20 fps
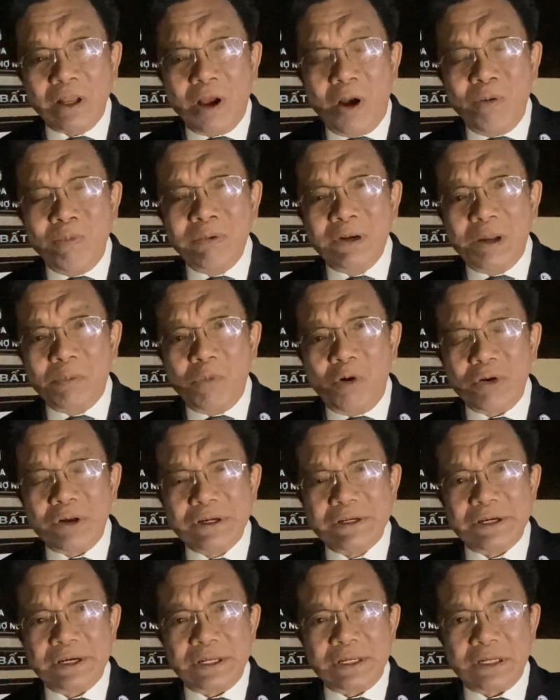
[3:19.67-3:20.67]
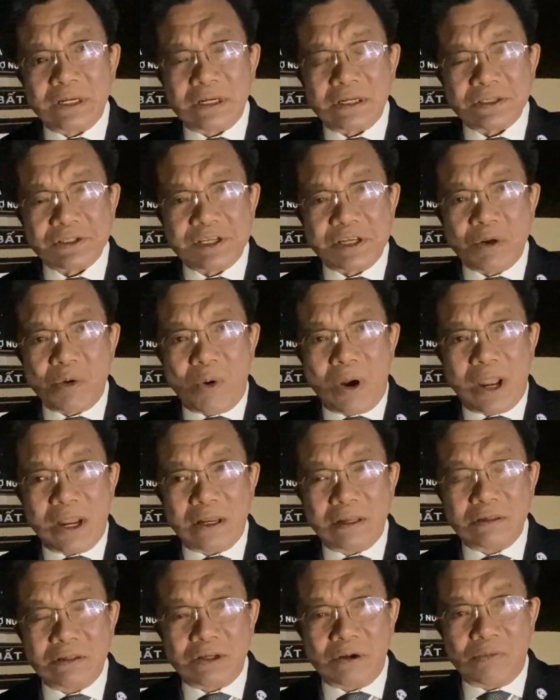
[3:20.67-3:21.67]
ông là một người sĩ
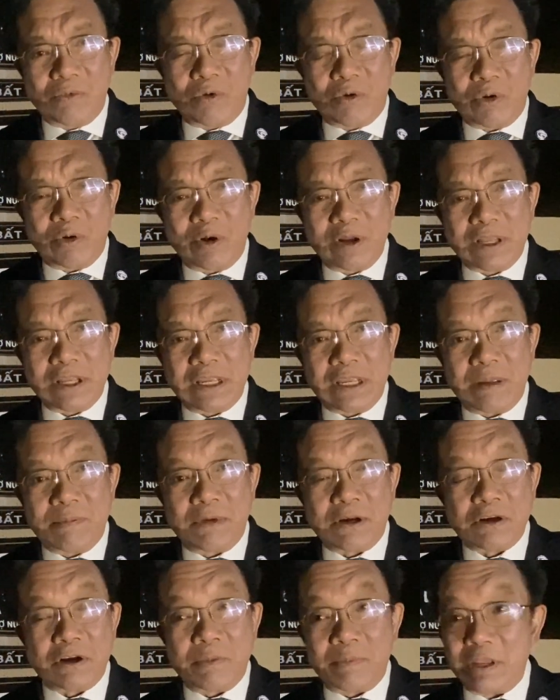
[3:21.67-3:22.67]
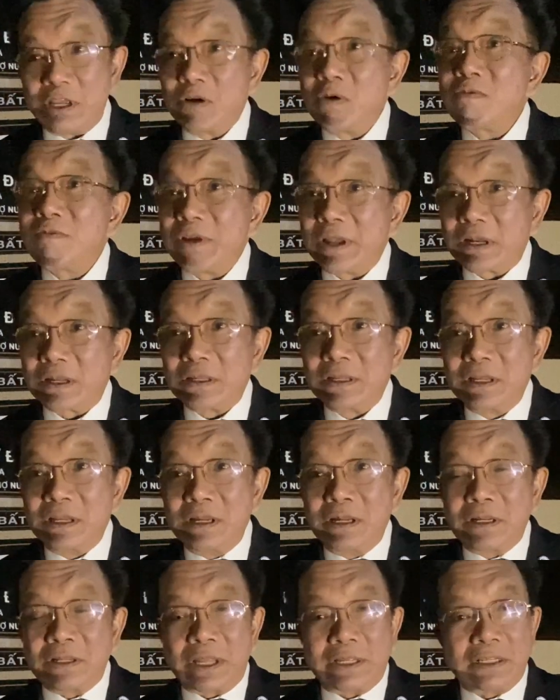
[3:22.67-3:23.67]
quan trong quân đội Hoa Kỳ mà người Mỹ gốc Việt.
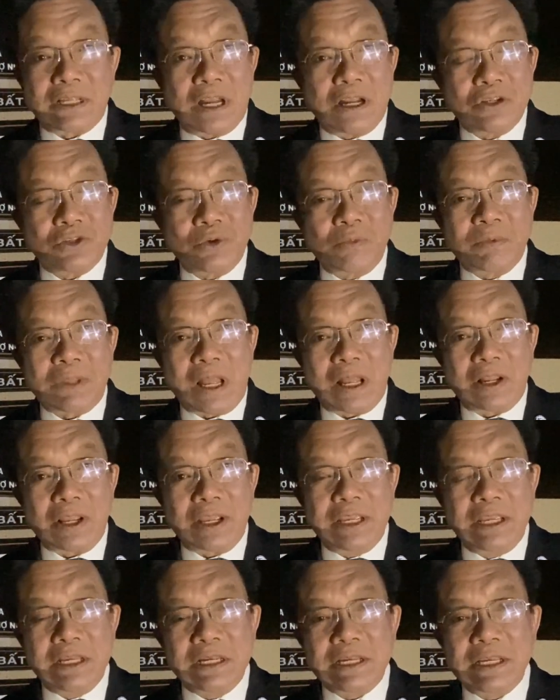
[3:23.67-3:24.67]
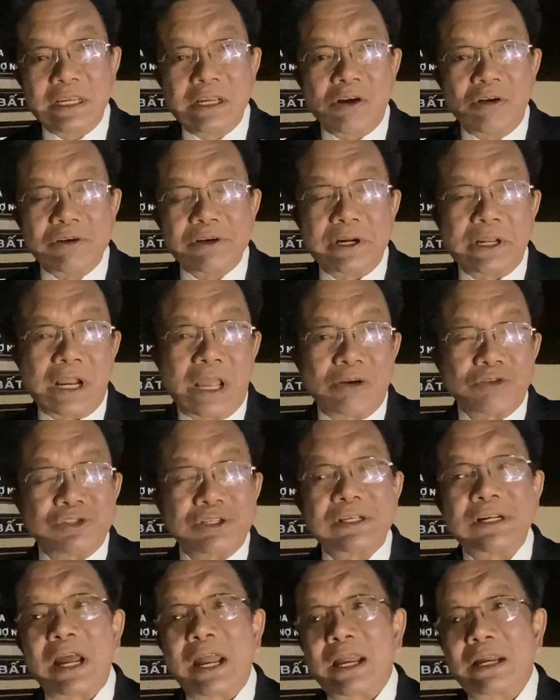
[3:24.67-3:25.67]
Thành ra chúng ta thấy khi có người nào
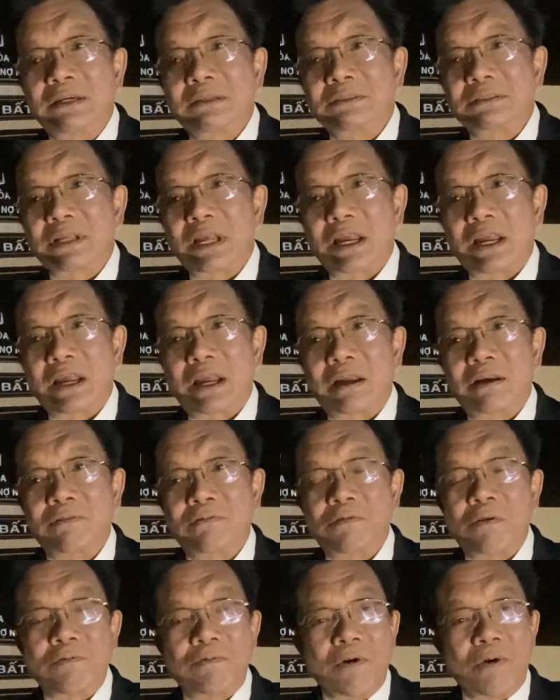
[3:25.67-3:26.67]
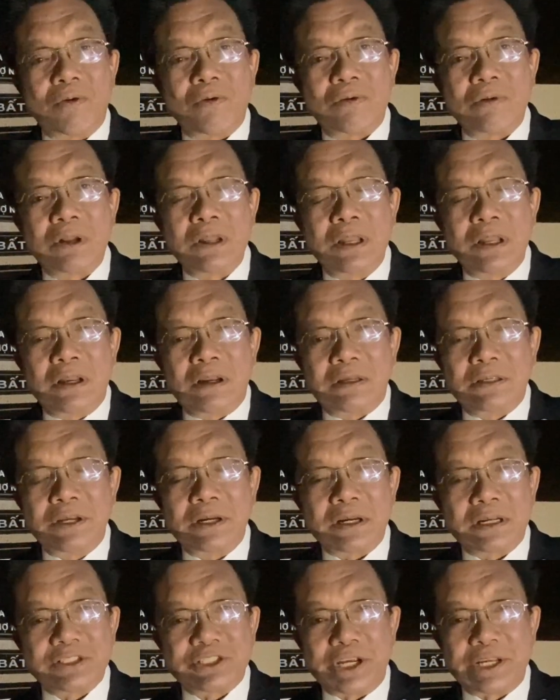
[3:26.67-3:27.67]
xứng đáng ra phục vụ,
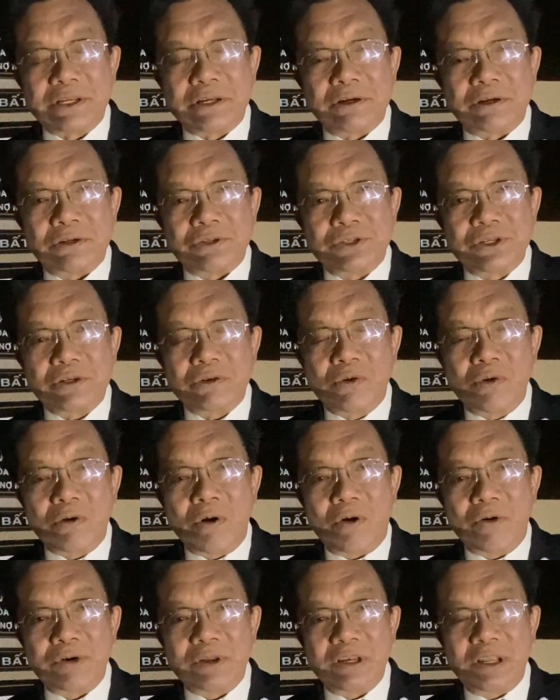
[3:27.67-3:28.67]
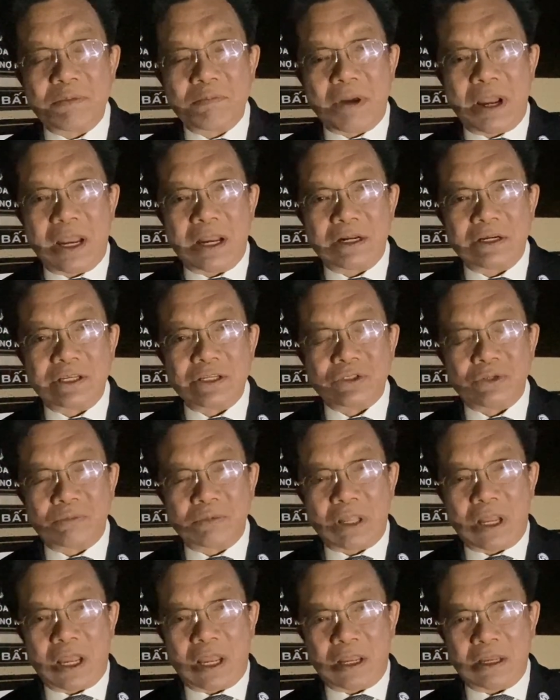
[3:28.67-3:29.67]
nhất là tranh cử trước Quốc hội Liên bang, thì chúng
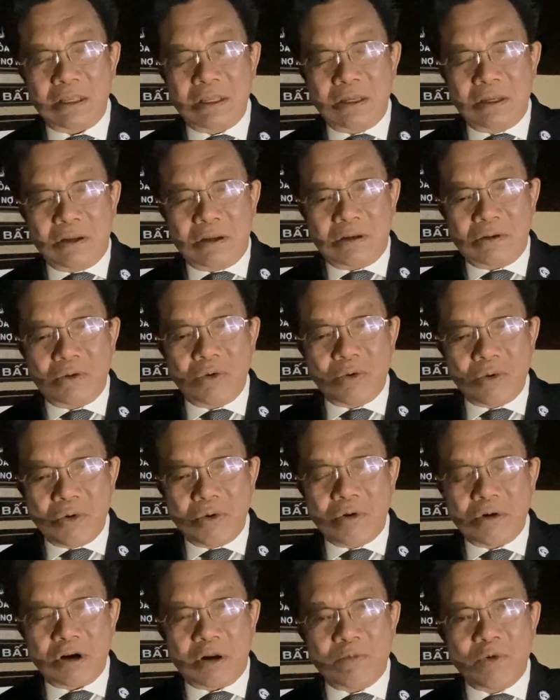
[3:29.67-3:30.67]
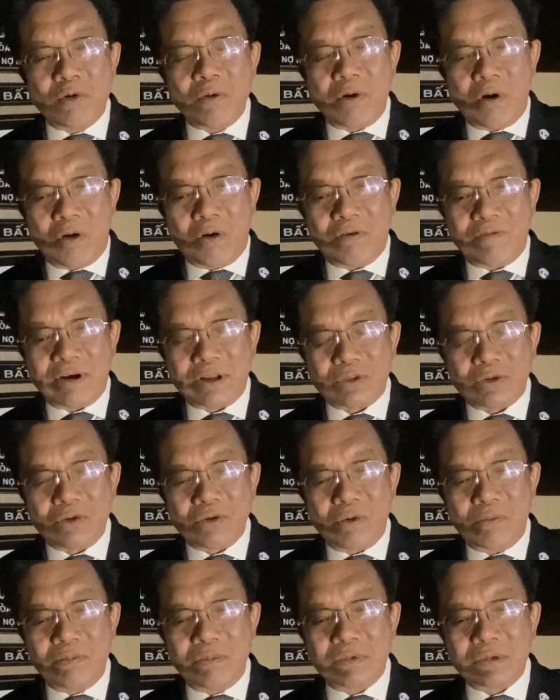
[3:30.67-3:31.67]
ta luôn luôn là muốn ủng hộ, và tôi
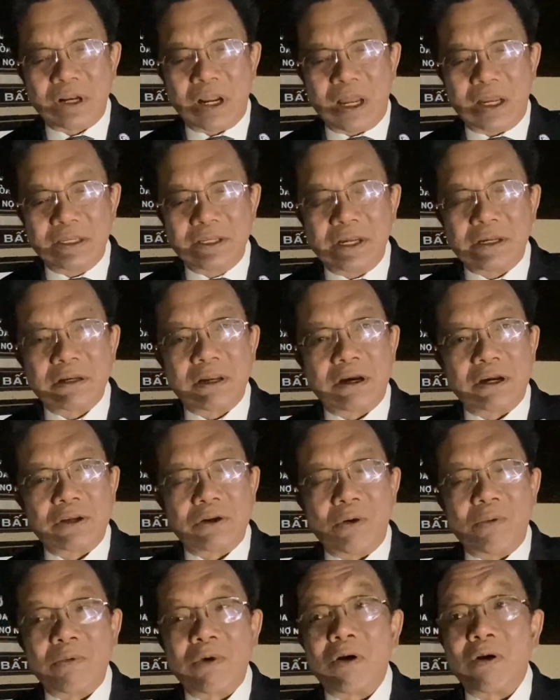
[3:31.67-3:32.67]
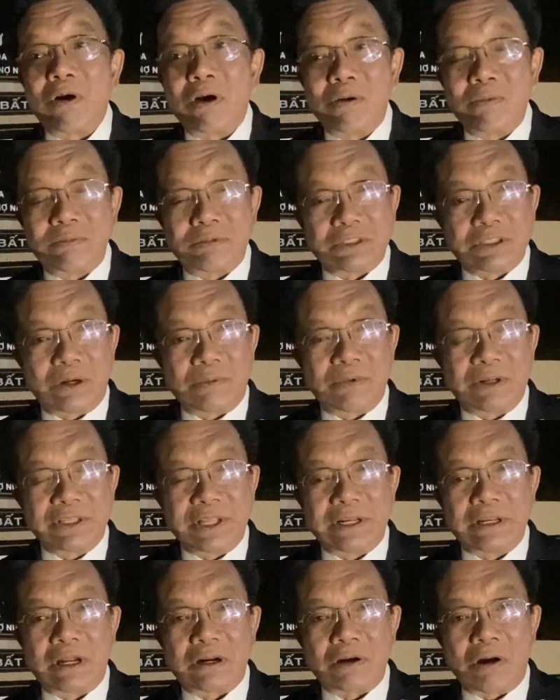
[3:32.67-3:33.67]
cũng đã nhận lời ủng hộ ông trong cái
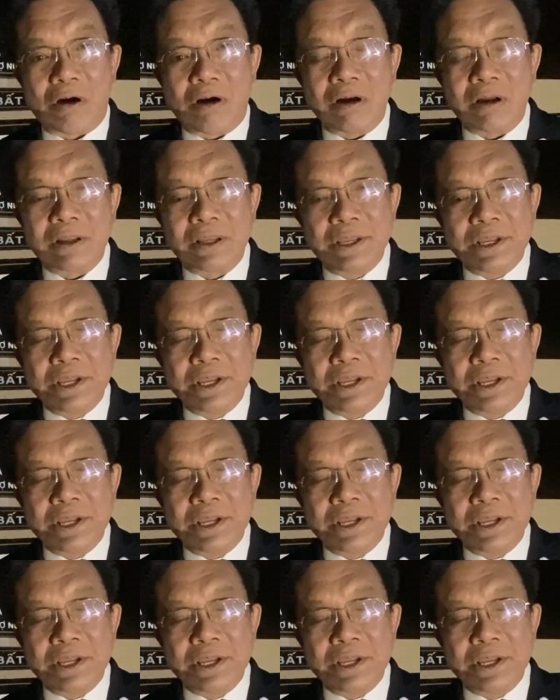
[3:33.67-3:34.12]
tình hình đó.